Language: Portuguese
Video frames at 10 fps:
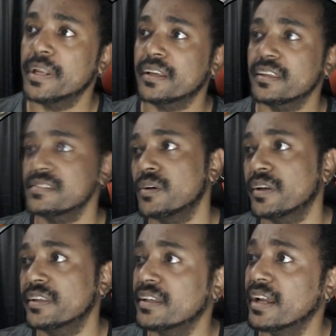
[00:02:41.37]
primeira
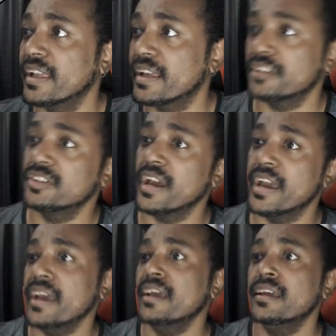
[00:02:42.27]
questão aqui, galera,
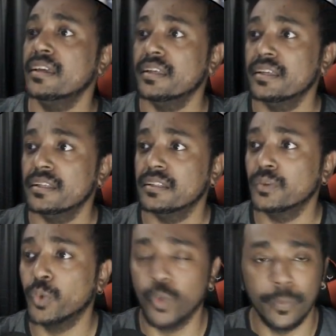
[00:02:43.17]
já é
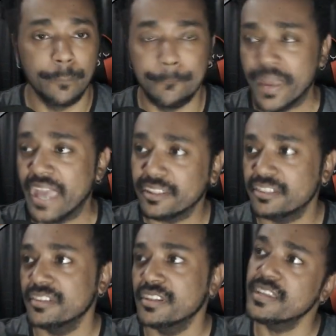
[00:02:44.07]
o
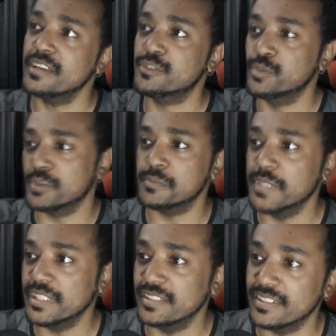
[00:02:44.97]
Pet e as duas
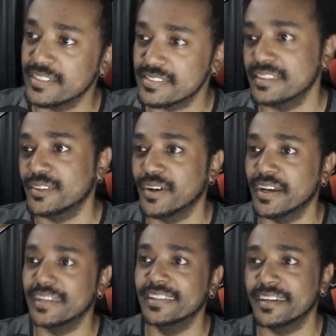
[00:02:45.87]
menininhas que estão
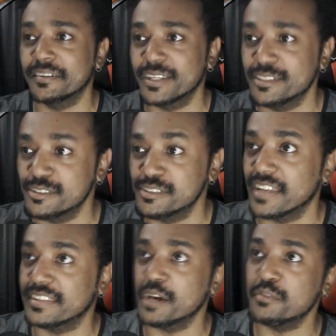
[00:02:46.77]
aí, né, que a
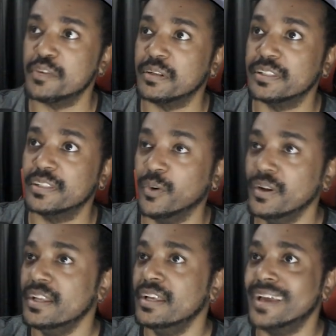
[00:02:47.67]
gente já tá vendo.
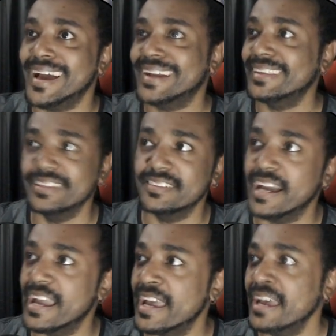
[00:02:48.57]
Então, é aqui
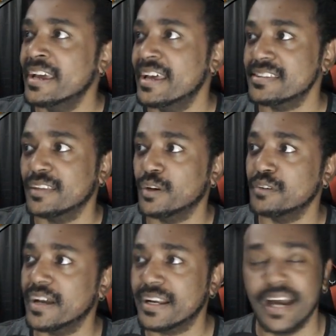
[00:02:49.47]
já é essa
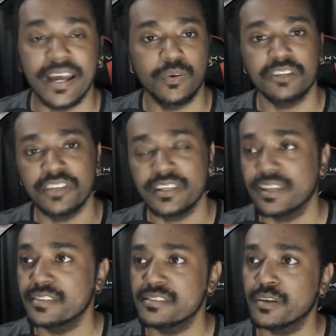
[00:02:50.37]
nova cara. Eu achei
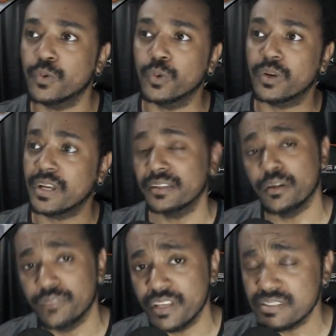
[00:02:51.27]
que eles iam colocar,
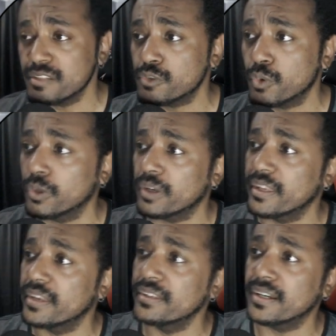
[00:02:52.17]
talvez eles
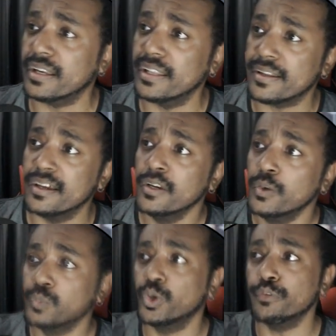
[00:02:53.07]
coloquem ainda, galera,
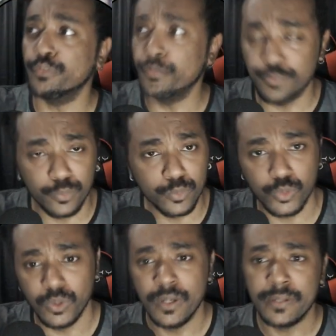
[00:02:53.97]
um novo
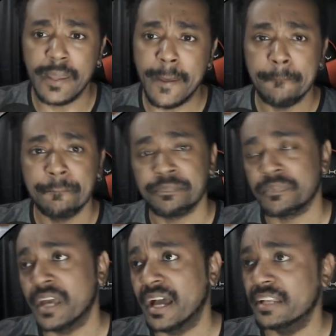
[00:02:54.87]
fundo, né,
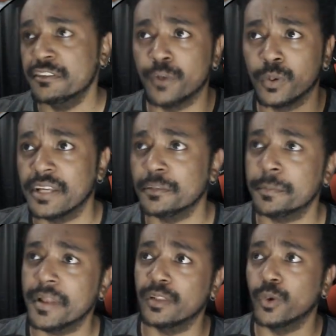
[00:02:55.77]
ali
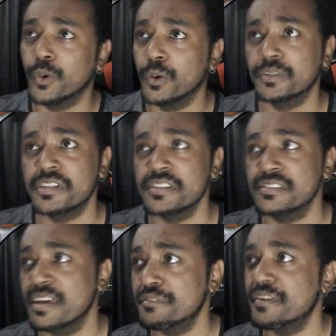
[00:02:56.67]
voltado para
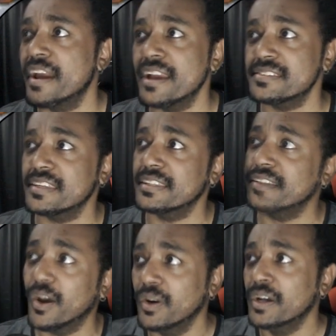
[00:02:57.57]
Londres, reversa e
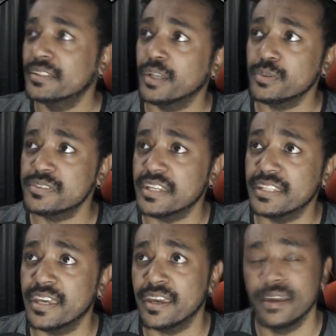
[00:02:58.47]
tal, não
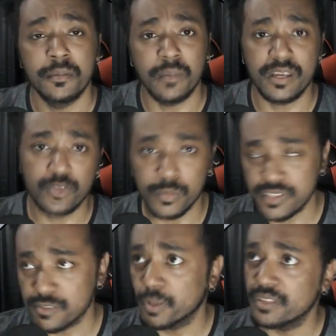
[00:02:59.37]
sei, né? Mas
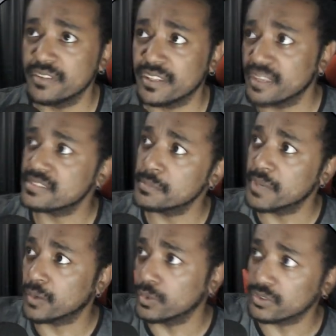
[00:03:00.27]
como vocês podem ver que essa é
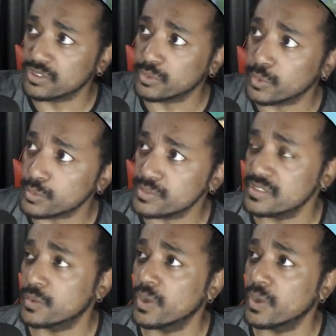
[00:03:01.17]
minha conta, eu já tô com